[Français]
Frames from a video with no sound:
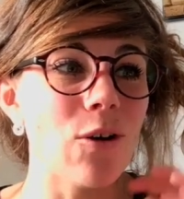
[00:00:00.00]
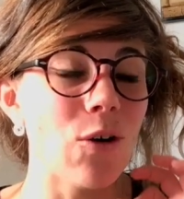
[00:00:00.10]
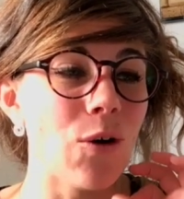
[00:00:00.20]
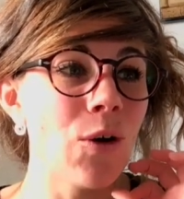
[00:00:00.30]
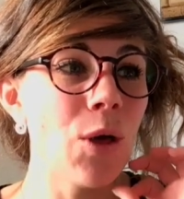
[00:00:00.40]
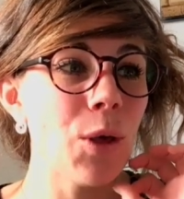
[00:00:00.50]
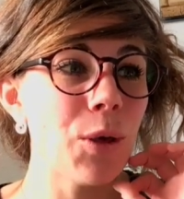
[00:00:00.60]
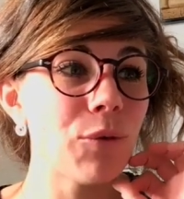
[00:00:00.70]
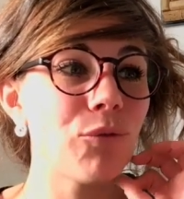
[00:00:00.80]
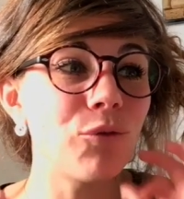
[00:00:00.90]
Euh,
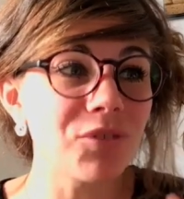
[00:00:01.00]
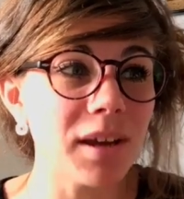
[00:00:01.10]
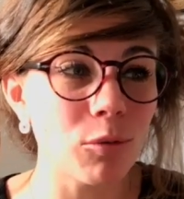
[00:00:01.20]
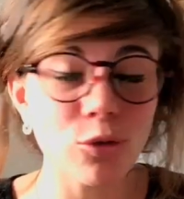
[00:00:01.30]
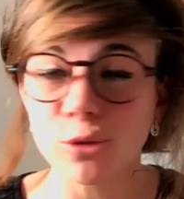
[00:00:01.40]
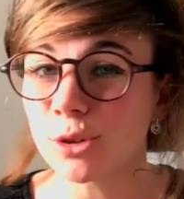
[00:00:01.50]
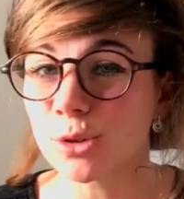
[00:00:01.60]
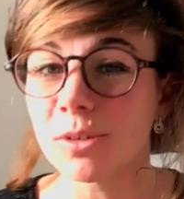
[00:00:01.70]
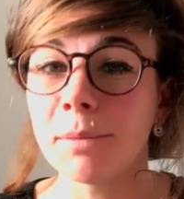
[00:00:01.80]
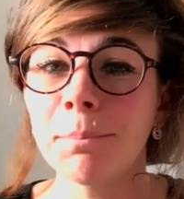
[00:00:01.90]
fondamentaux, ce
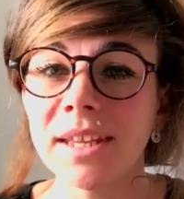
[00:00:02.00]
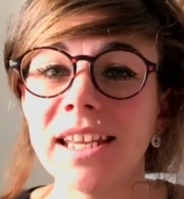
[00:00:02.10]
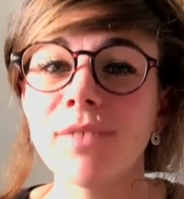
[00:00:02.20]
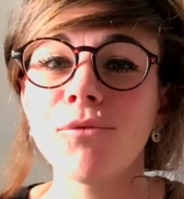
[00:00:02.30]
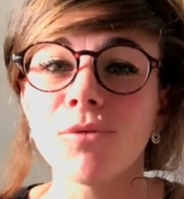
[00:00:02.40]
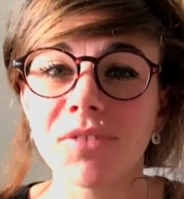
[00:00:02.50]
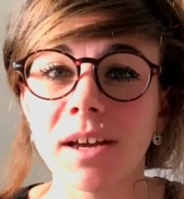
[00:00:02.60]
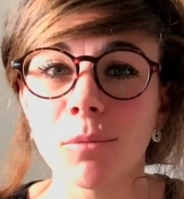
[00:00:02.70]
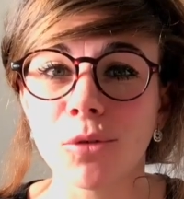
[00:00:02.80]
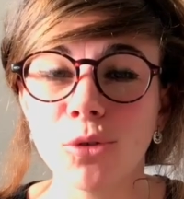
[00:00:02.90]
sont les piliers
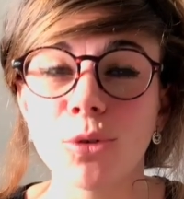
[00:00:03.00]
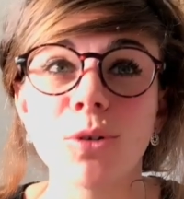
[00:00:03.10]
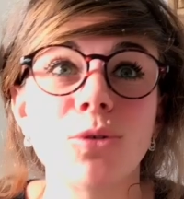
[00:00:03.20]
fondamentaux,